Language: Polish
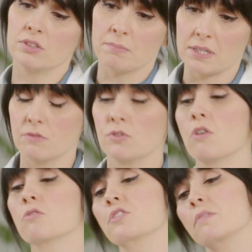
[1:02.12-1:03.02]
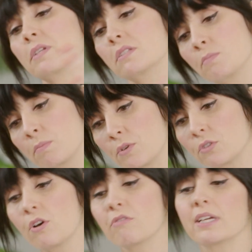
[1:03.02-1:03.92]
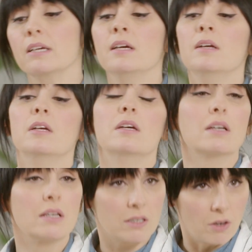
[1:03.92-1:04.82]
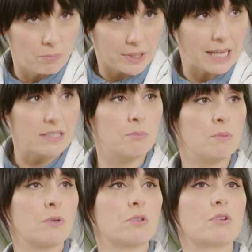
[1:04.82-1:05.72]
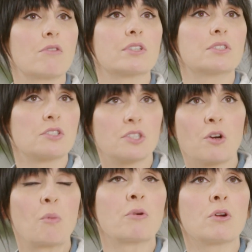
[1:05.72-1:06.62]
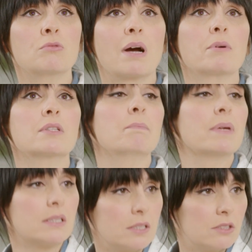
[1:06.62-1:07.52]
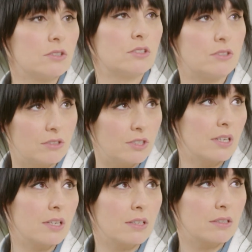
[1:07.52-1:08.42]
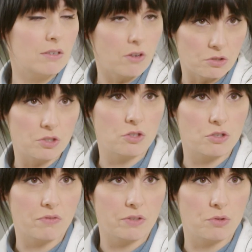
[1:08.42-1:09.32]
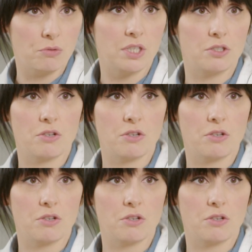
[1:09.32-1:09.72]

od depresji w ciąży, depresji poporodowej, komplikacji poporodowych, ciężkiego porodu, a potem pęknięcie kości krzyżowej w drugiej